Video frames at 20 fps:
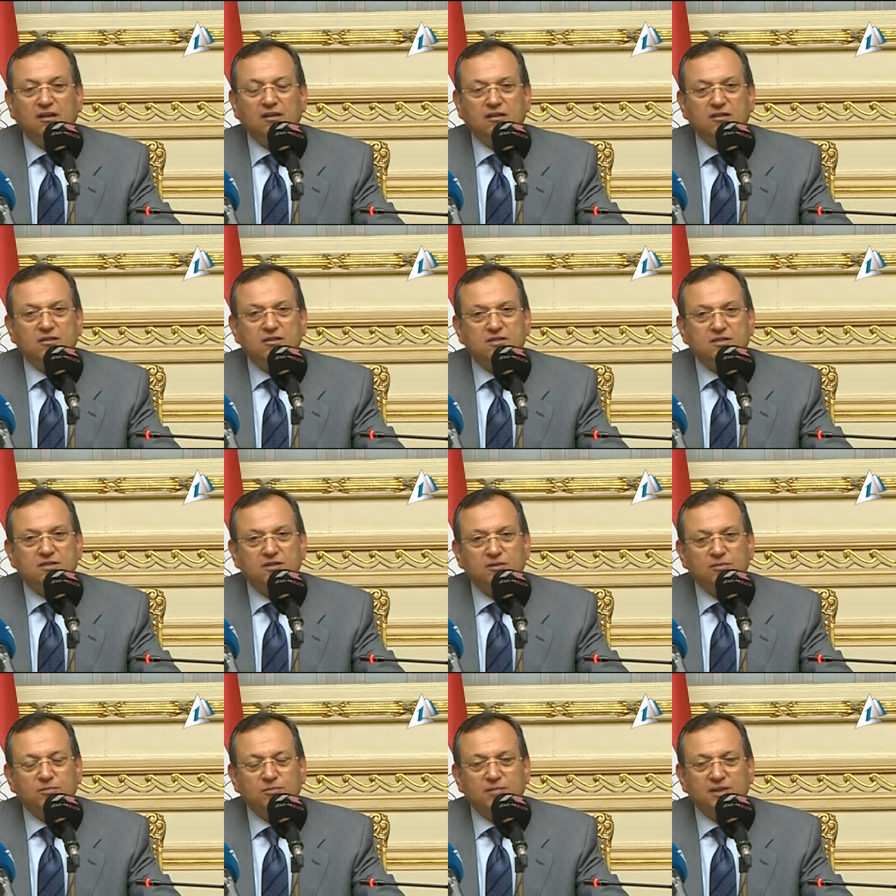
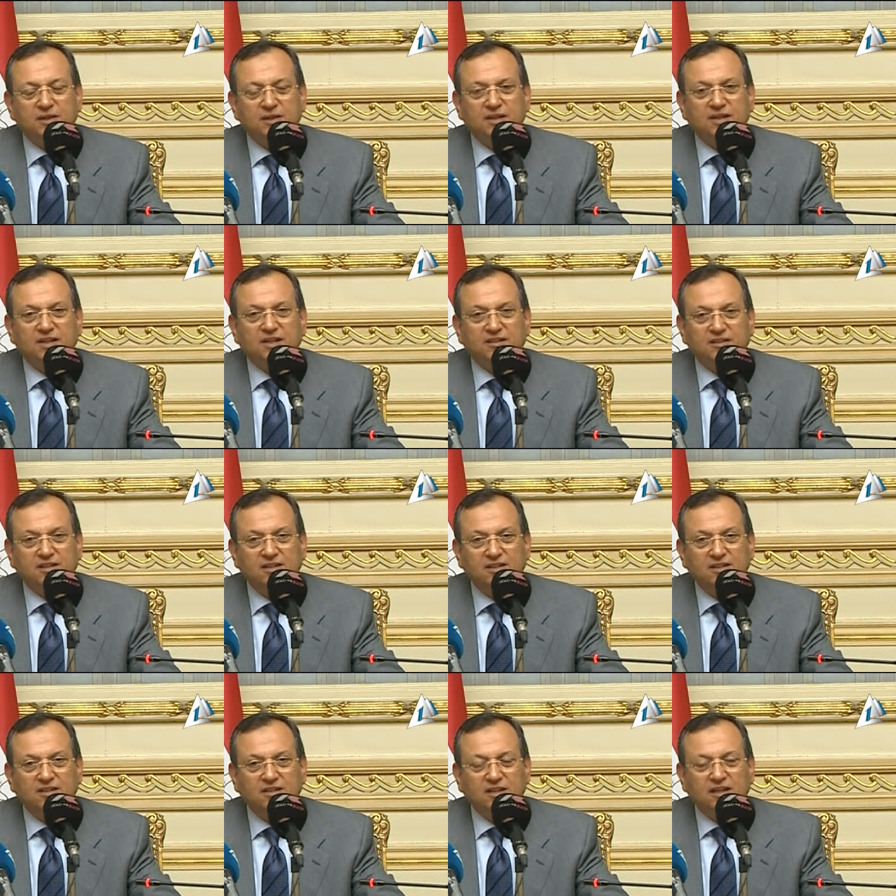نظام
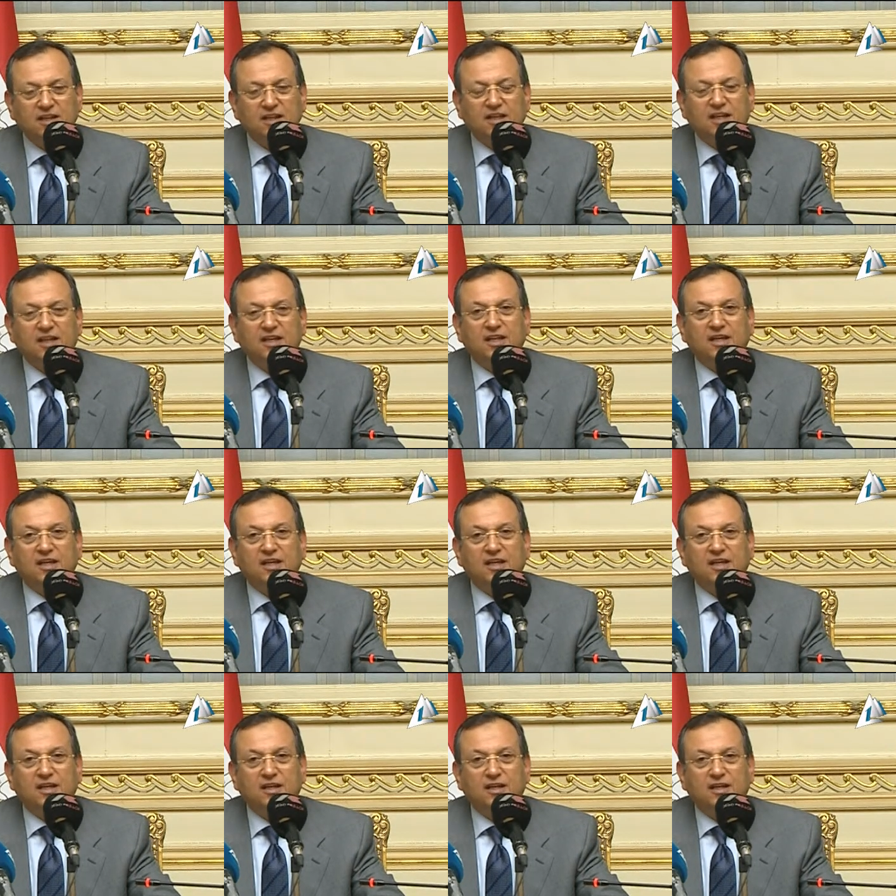جديد
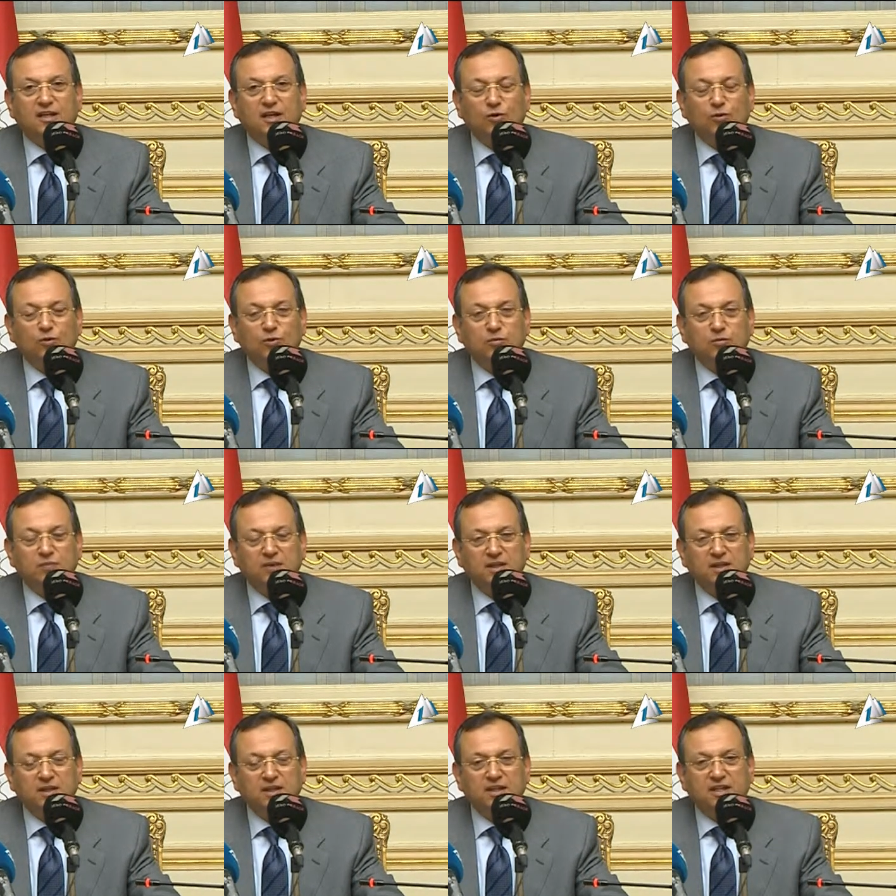يعود
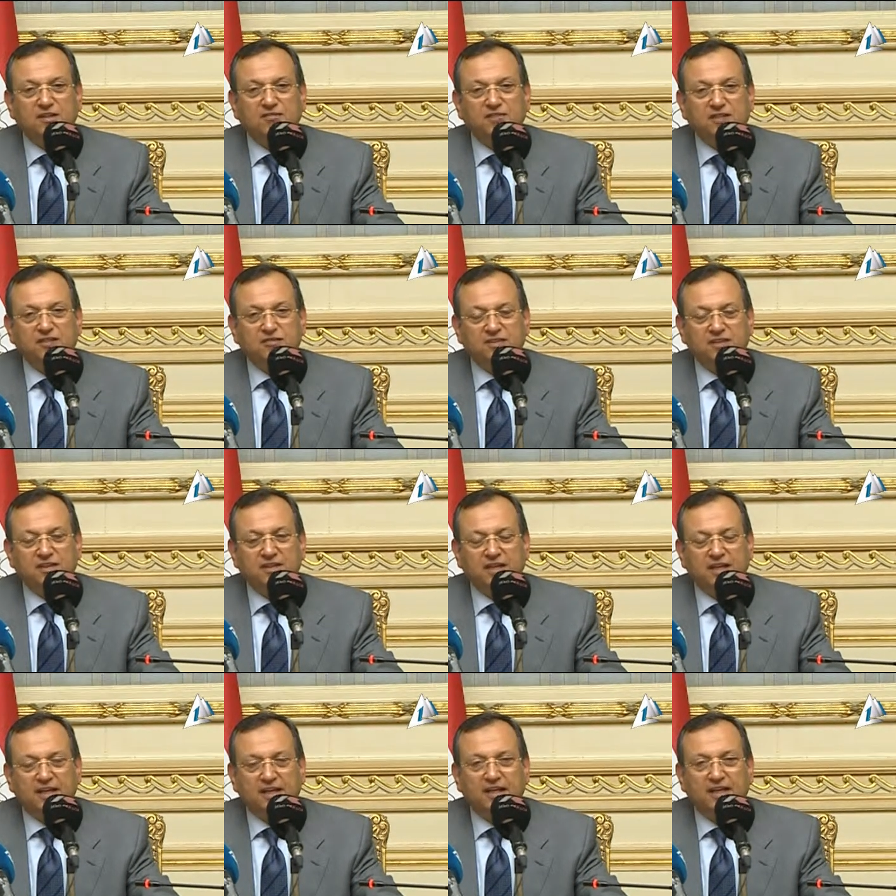بالنفع في
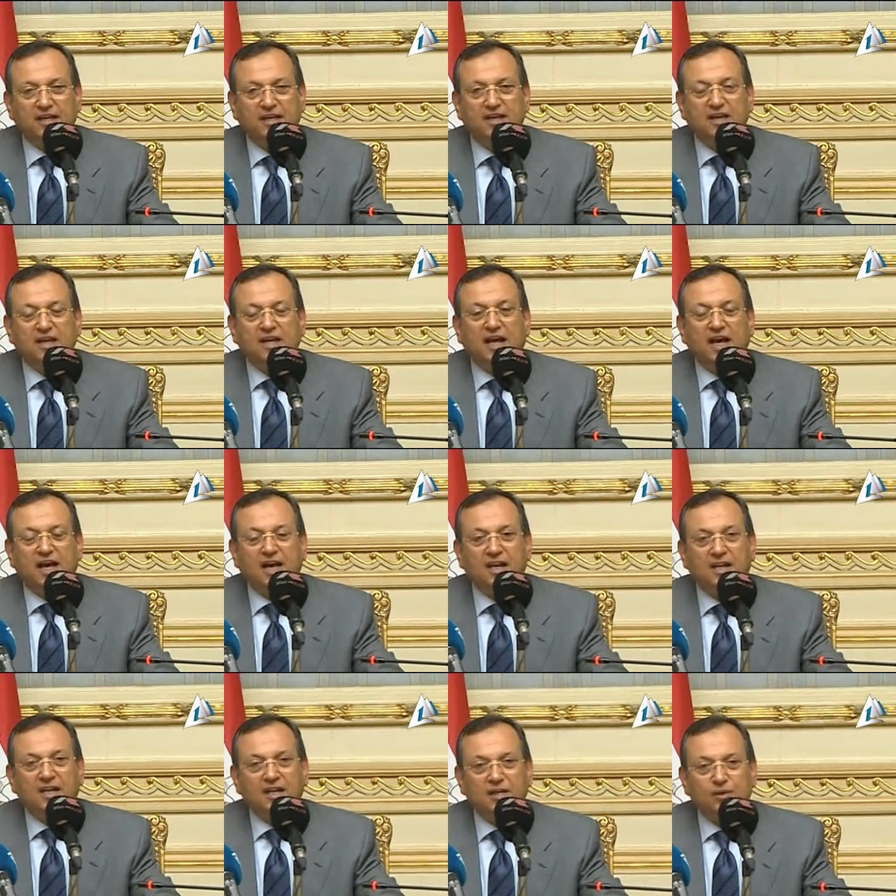النهايه
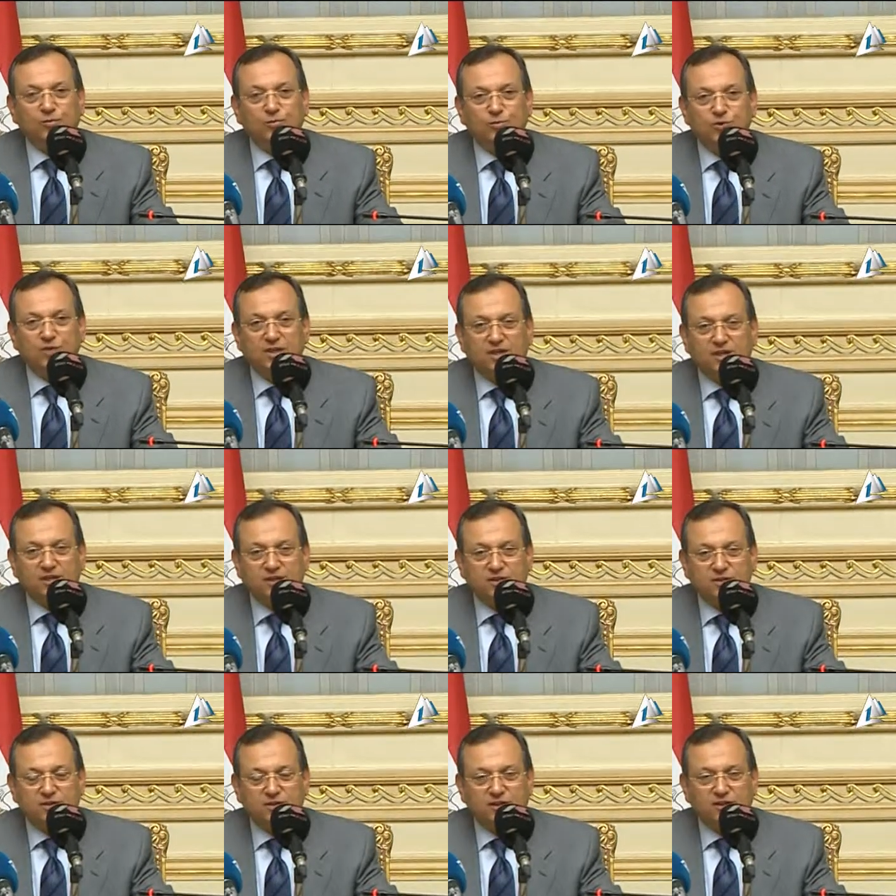على المزارع
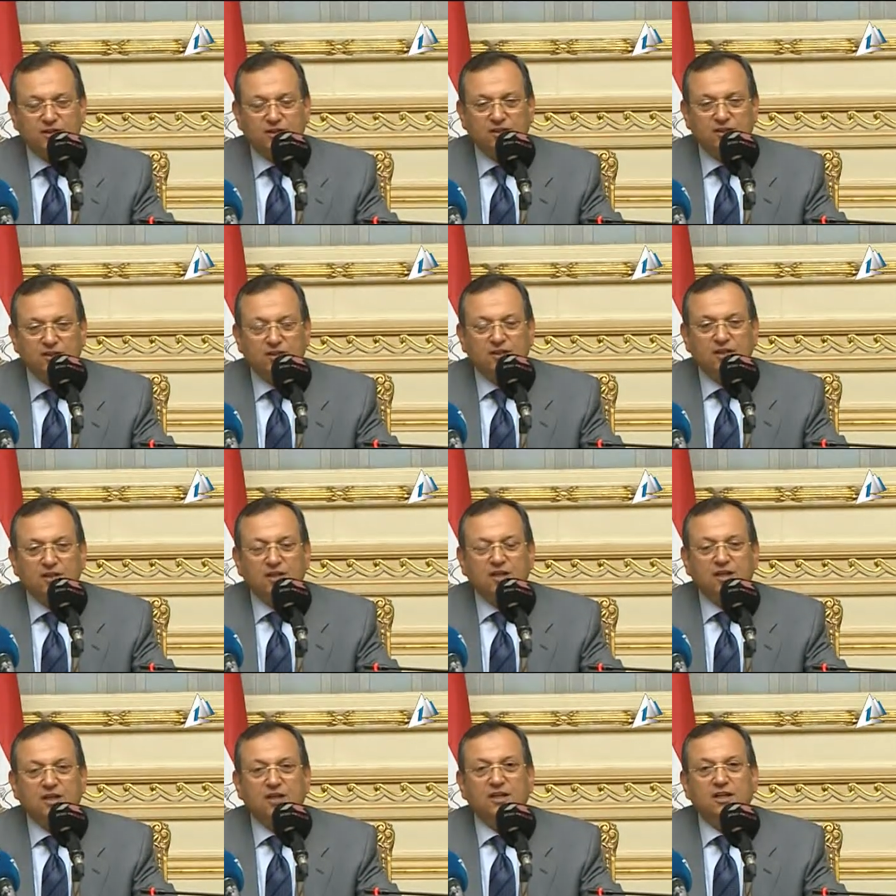الصغير
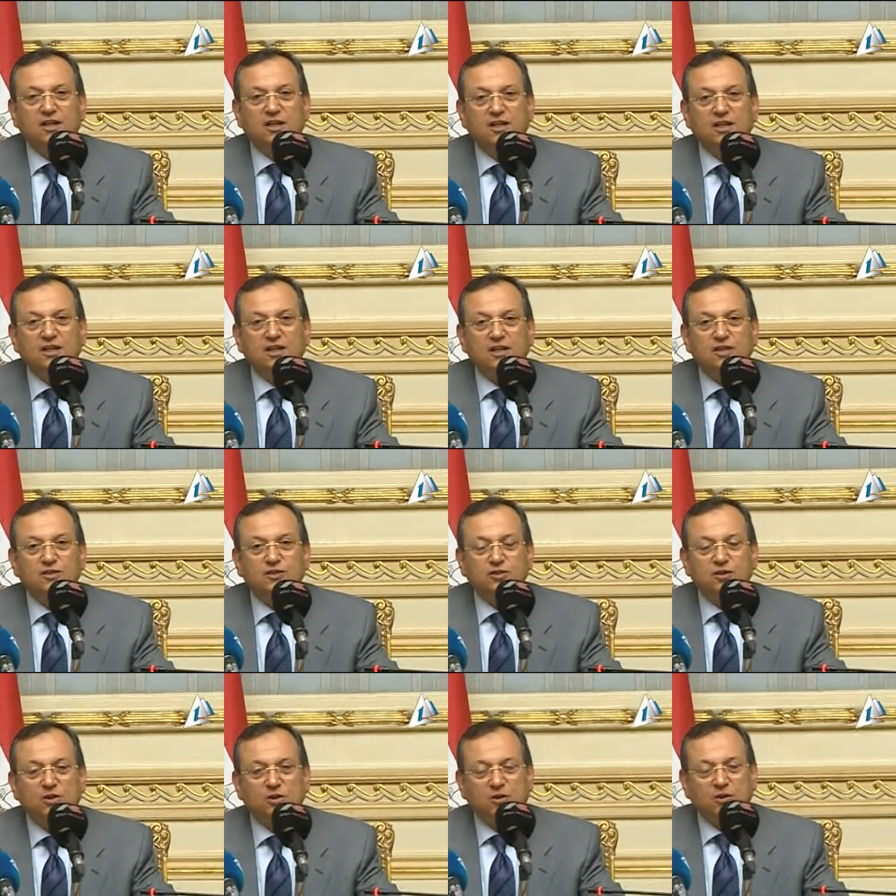اللي ان
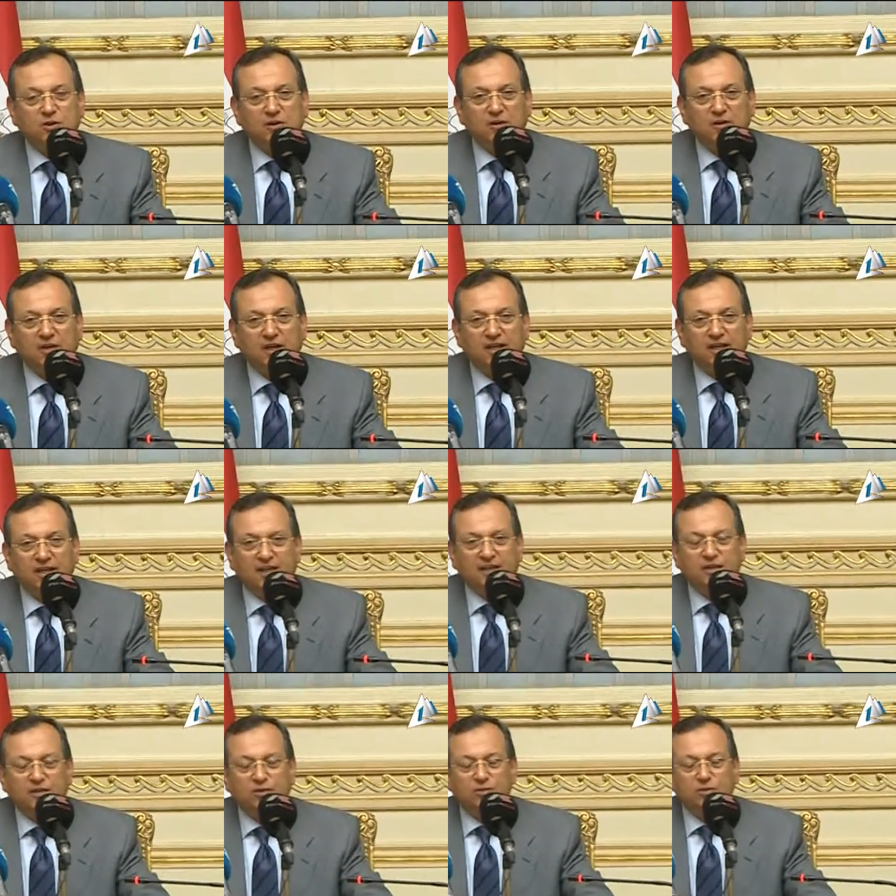شاء الله
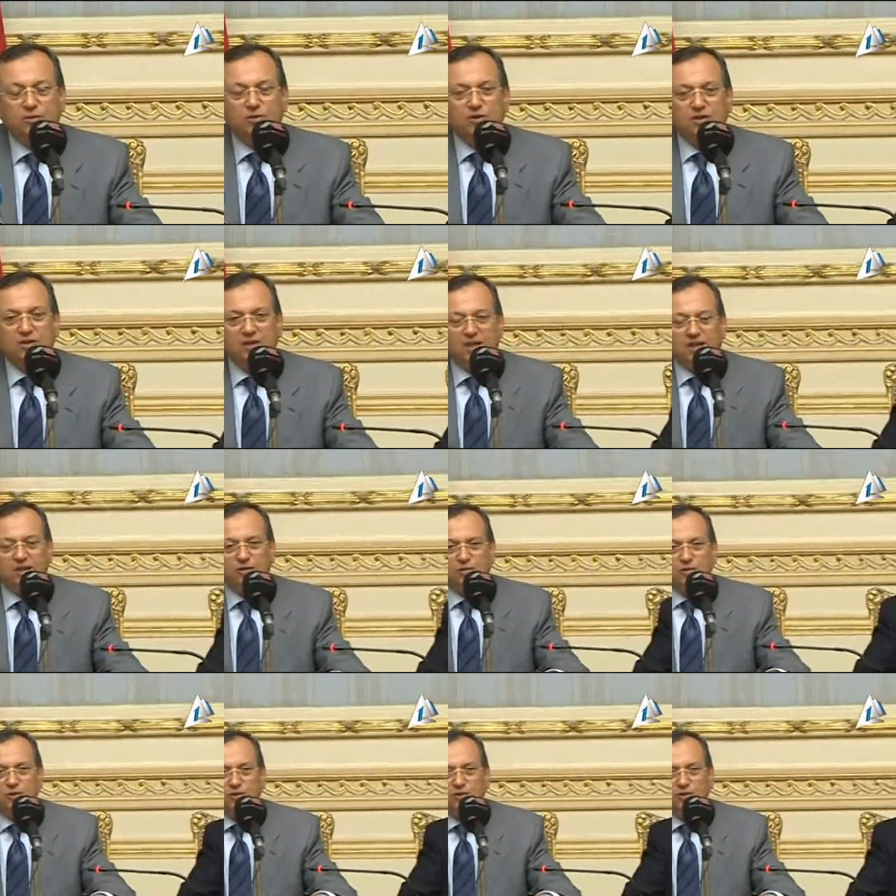هيجد كل تعاون